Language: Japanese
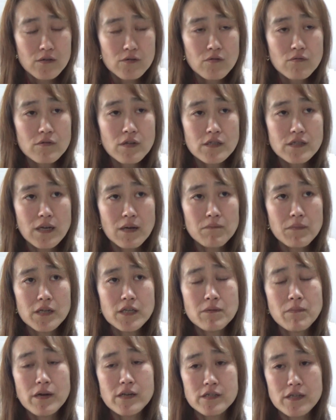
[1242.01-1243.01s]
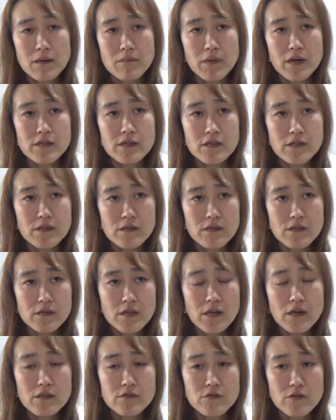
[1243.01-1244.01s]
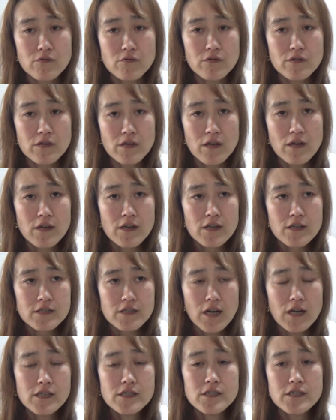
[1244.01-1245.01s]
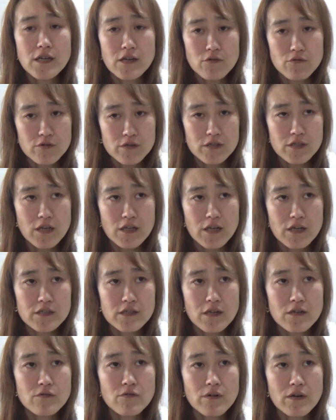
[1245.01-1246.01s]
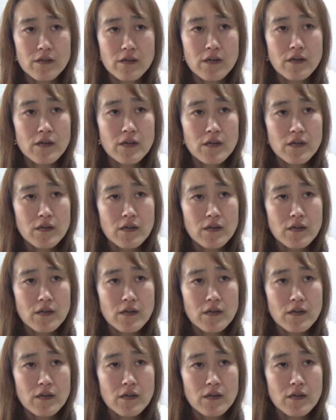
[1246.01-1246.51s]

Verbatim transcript: そんな3万、2万円、3万円で生活するときにね、3品、4品出したりとかね、